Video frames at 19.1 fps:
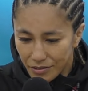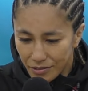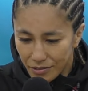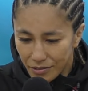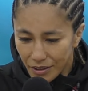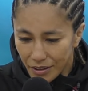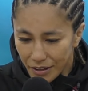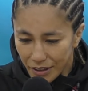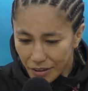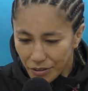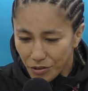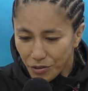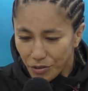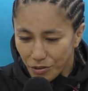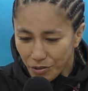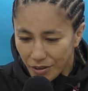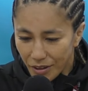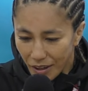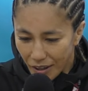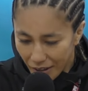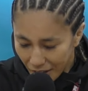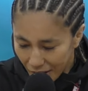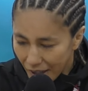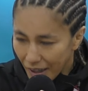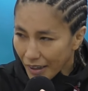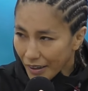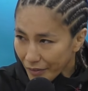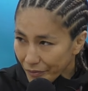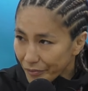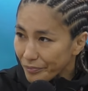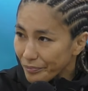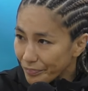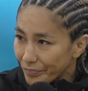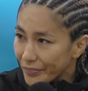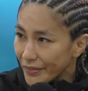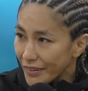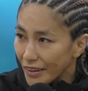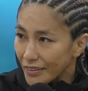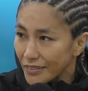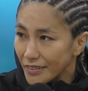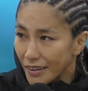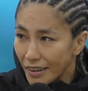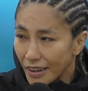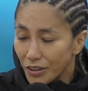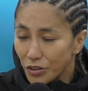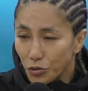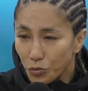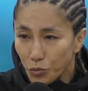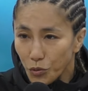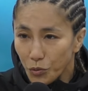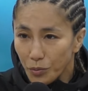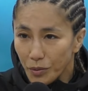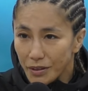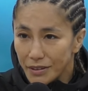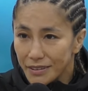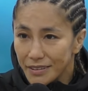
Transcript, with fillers: 上手というか、はい、だったなと思いま